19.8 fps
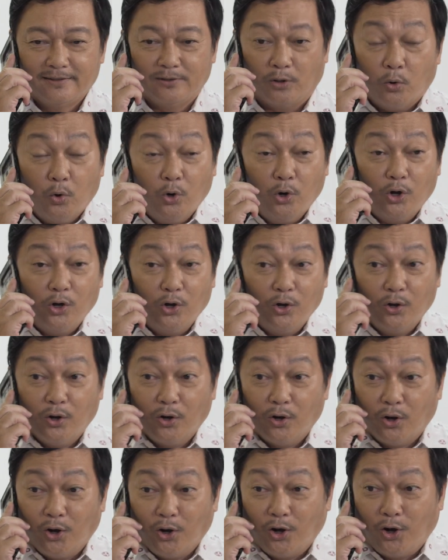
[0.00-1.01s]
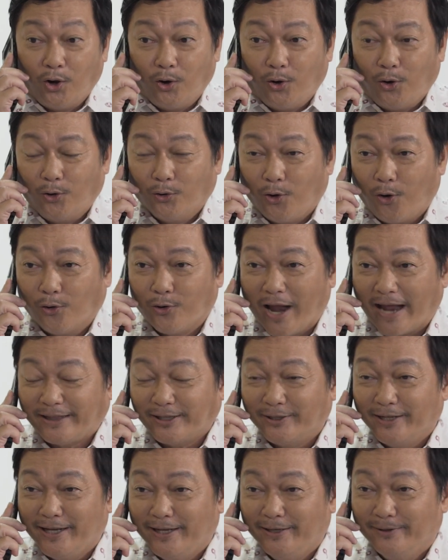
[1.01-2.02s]
Ủa hồi, hồi nãy
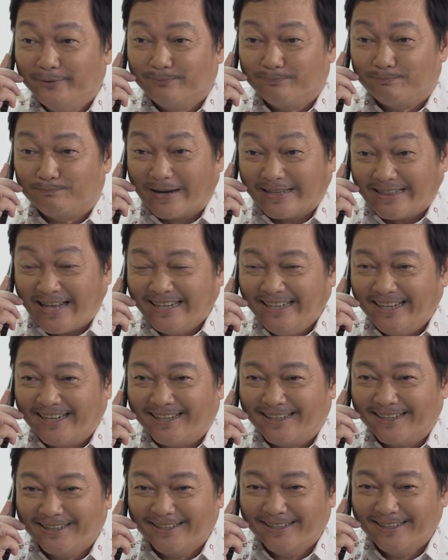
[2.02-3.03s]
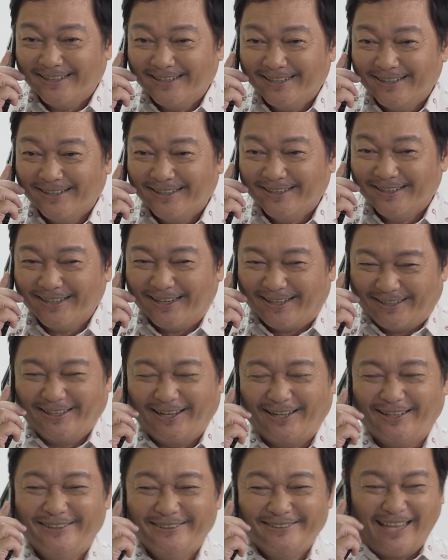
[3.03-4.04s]
tao đi mày thấy hả?
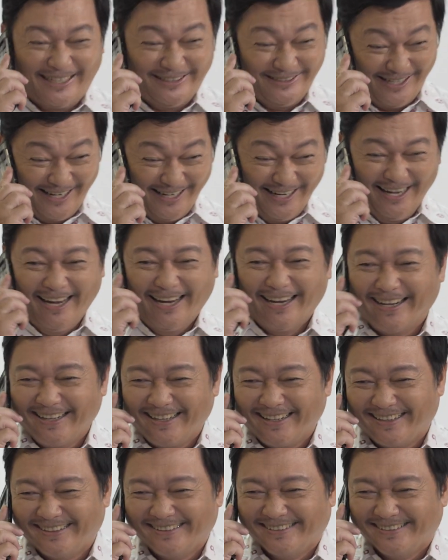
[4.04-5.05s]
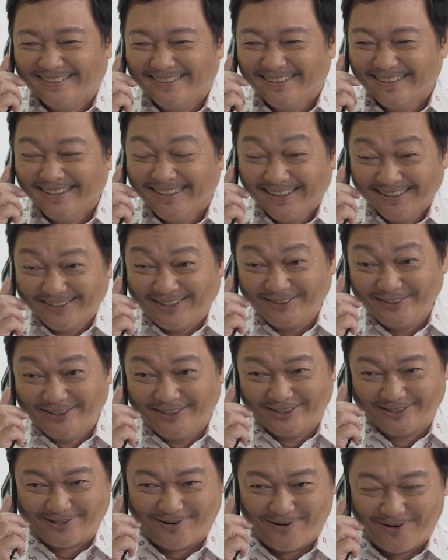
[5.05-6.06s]
Chạy xe ghê á. Ừ. Tao
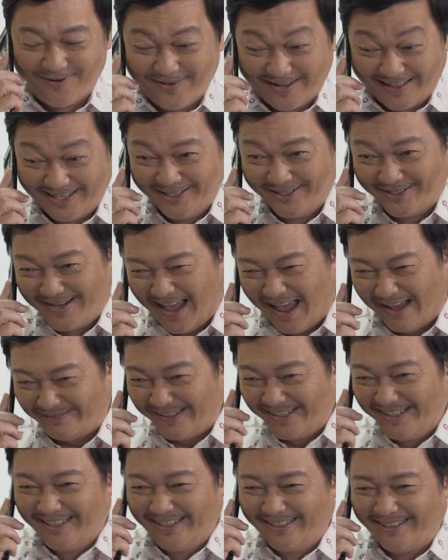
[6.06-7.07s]
vừa rồ mà tao vừa đạp đi ghê